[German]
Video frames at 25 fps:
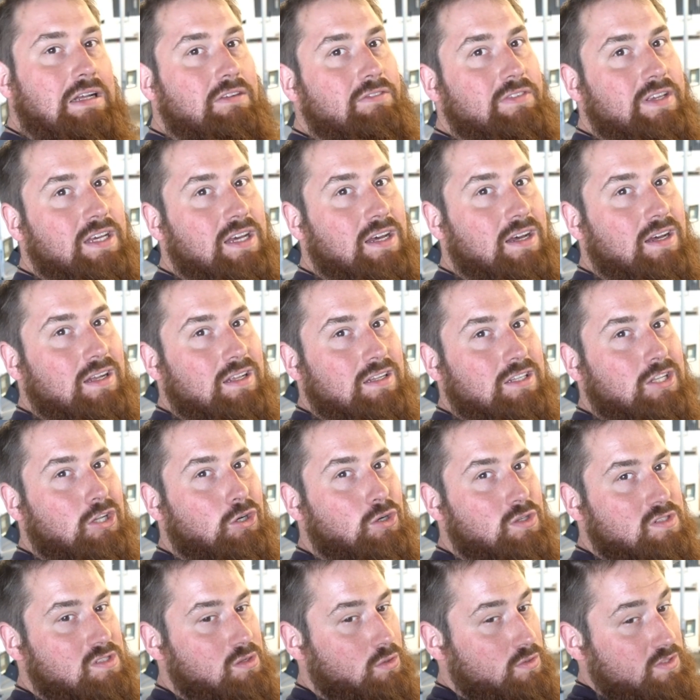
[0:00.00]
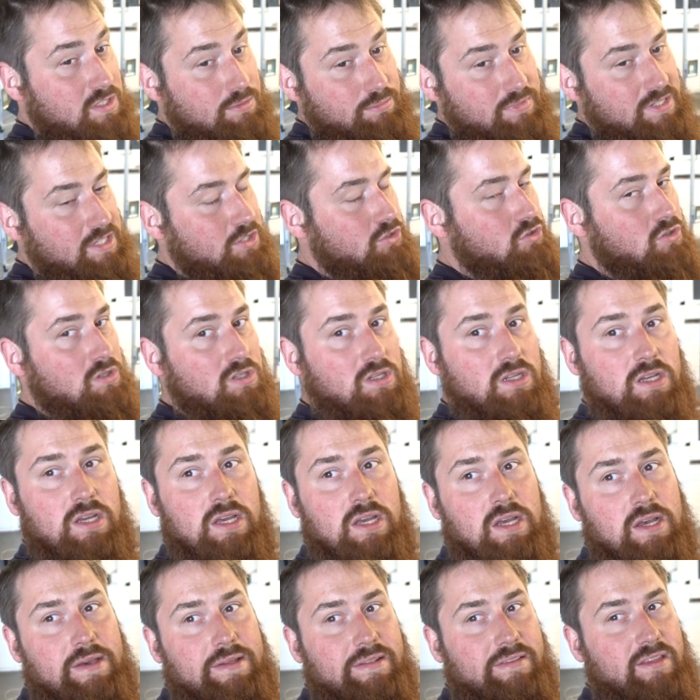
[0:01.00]
wie er draußen aussieht. Ich bin jetzt schon
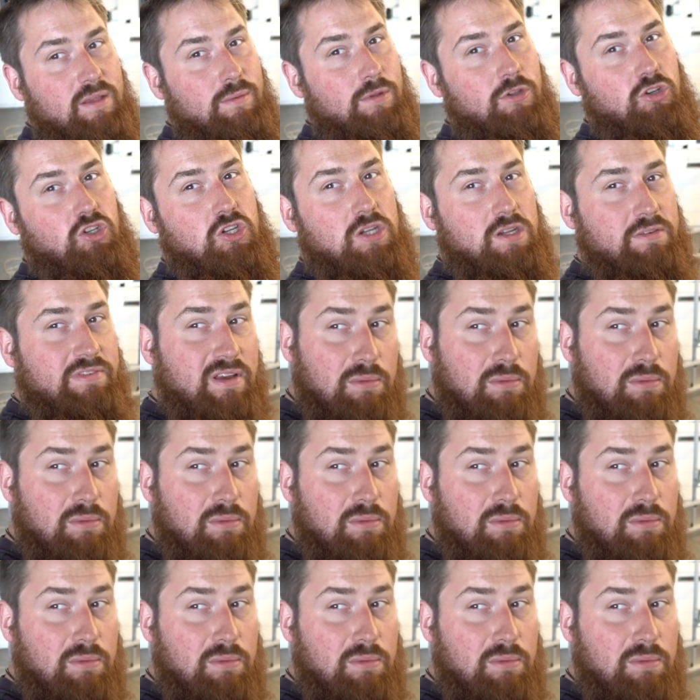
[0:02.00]
ziemlich schick.